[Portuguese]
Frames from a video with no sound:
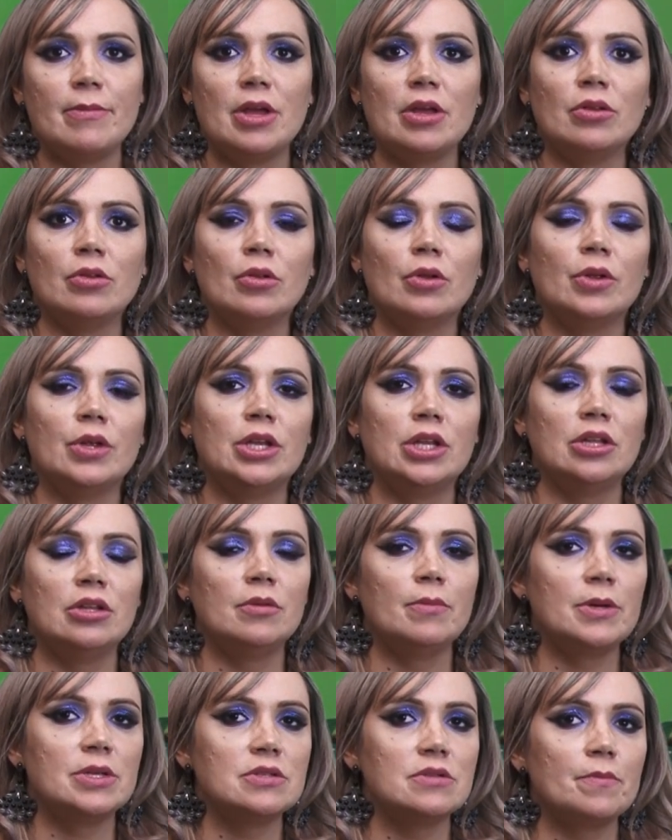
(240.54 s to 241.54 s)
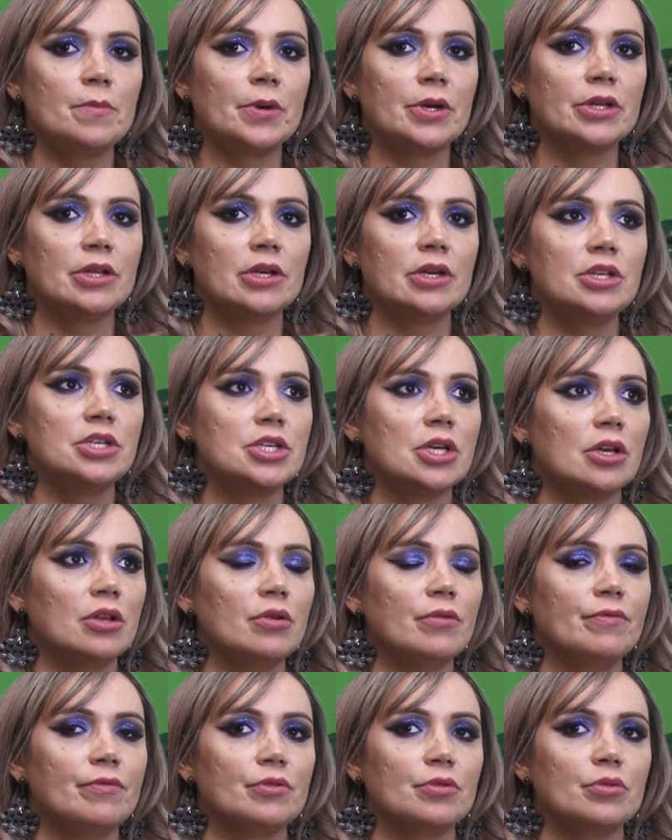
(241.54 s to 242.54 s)
meio dolorido, mas o importante é que
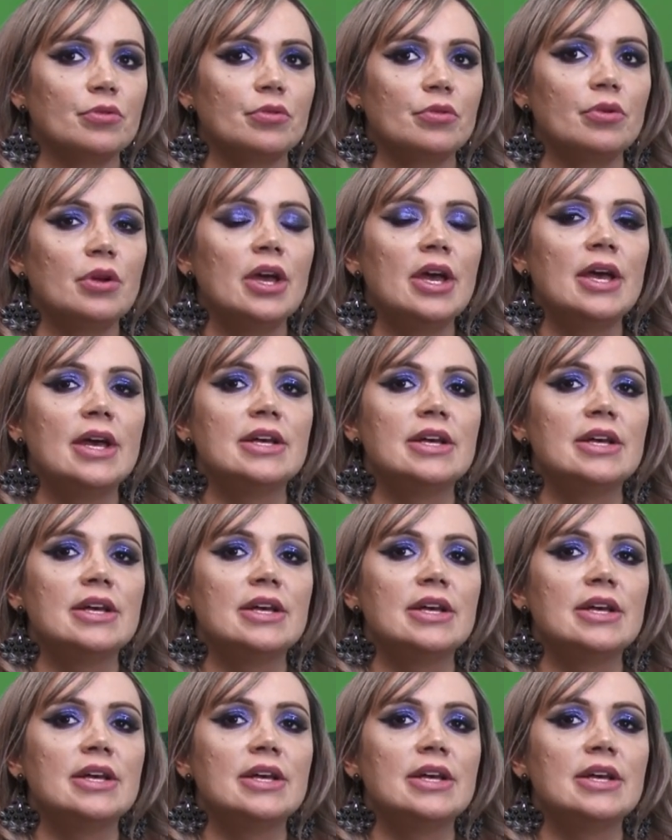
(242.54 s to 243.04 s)
no futuro